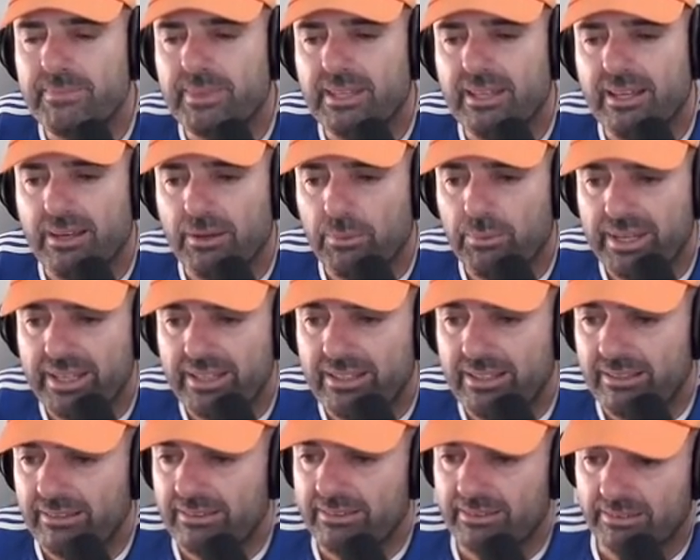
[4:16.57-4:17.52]

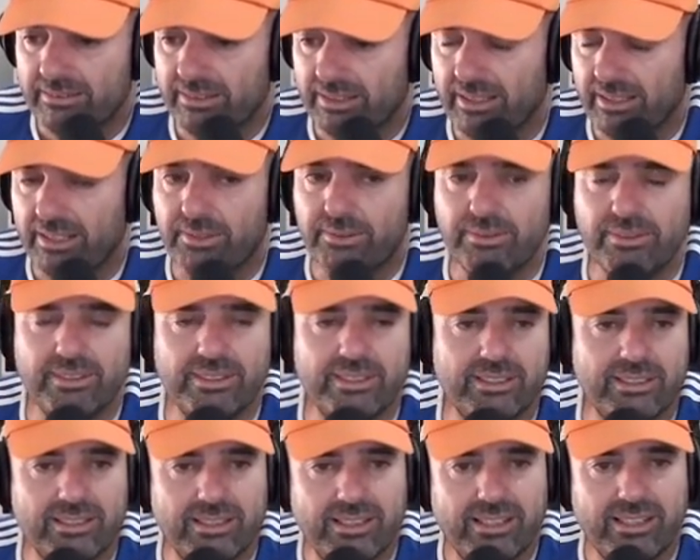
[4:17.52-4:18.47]
aguaita, claro,
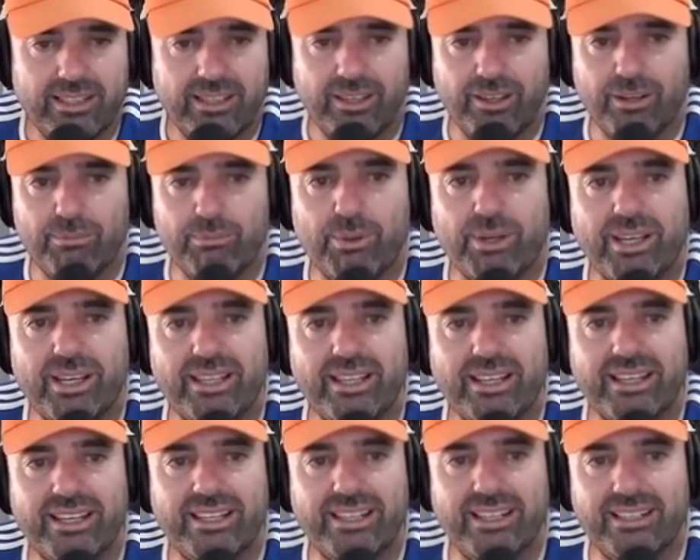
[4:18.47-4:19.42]
y cómo queda
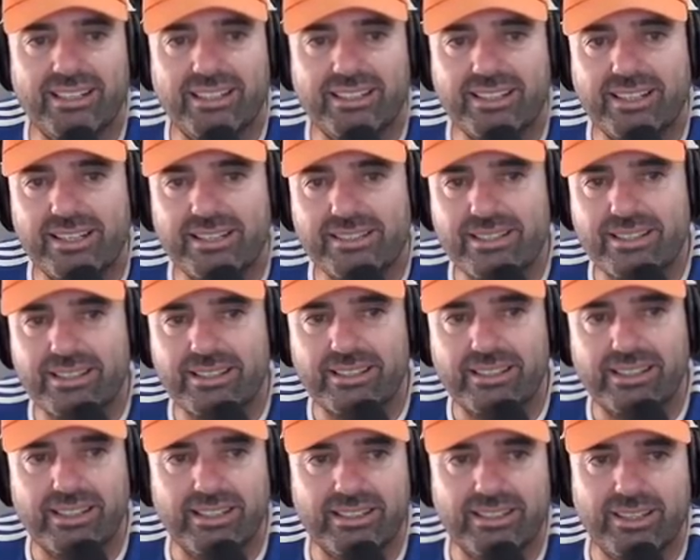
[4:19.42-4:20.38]
aquí las letras en,
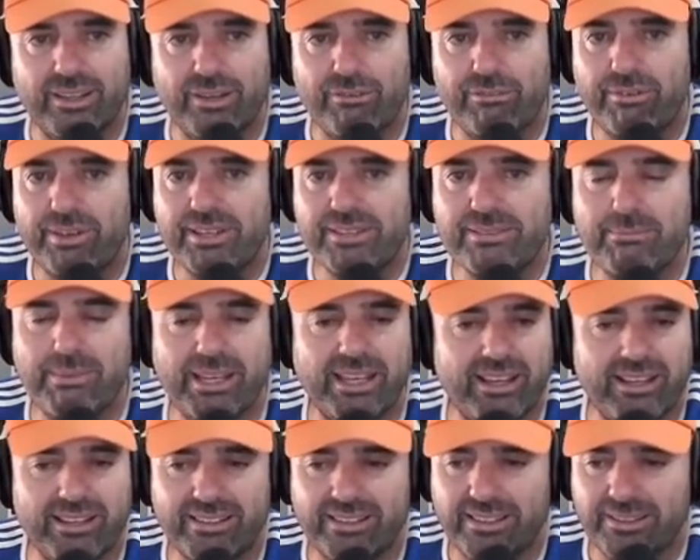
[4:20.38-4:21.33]
en Neofis, me
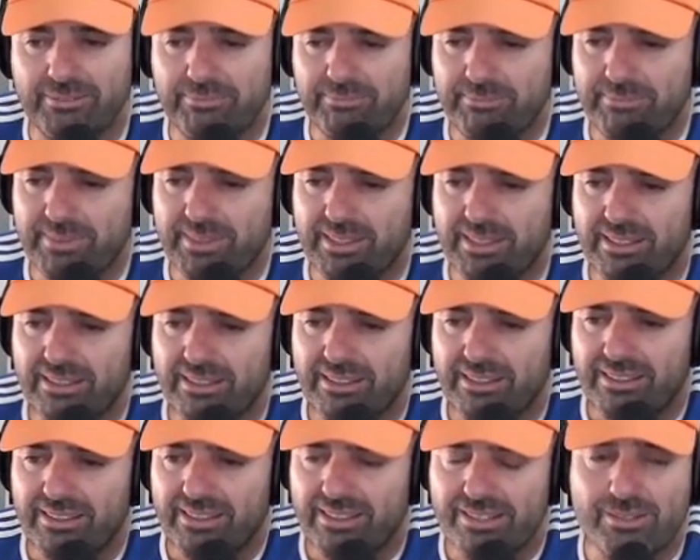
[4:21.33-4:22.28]
encanta, ¿eh?
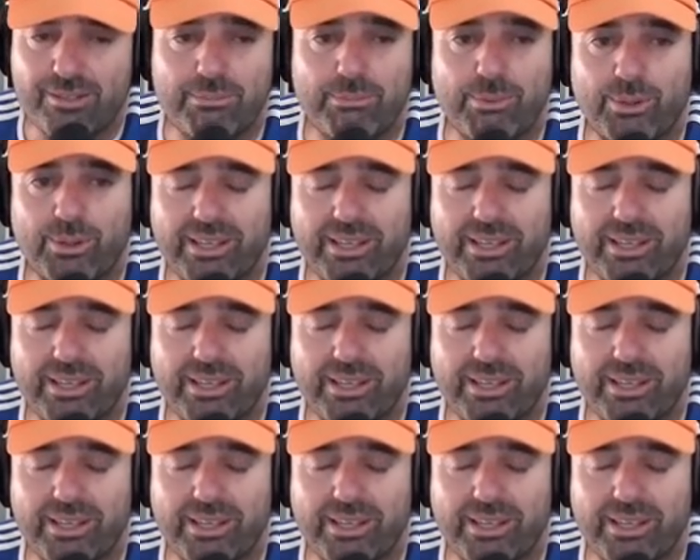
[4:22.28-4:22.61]
Estoy por